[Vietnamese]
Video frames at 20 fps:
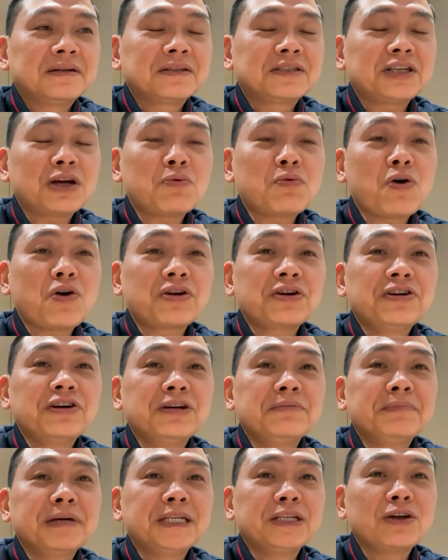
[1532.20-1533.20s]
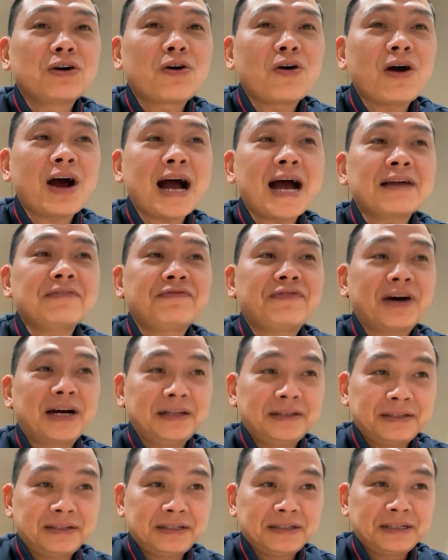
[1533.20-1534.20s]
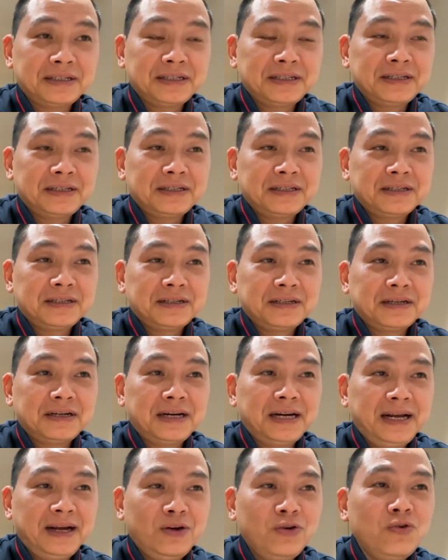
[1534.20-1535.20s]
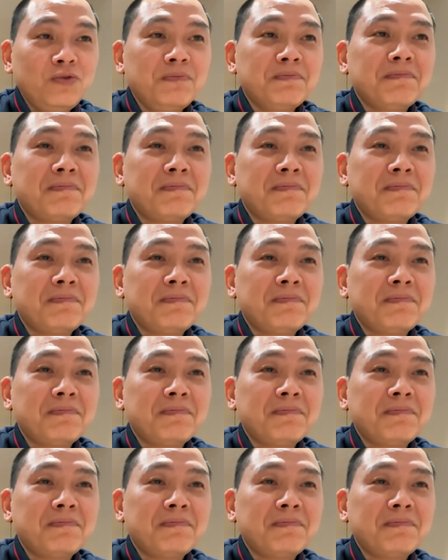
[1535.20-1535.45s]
Trong con người mình nó có hai phần. Nếu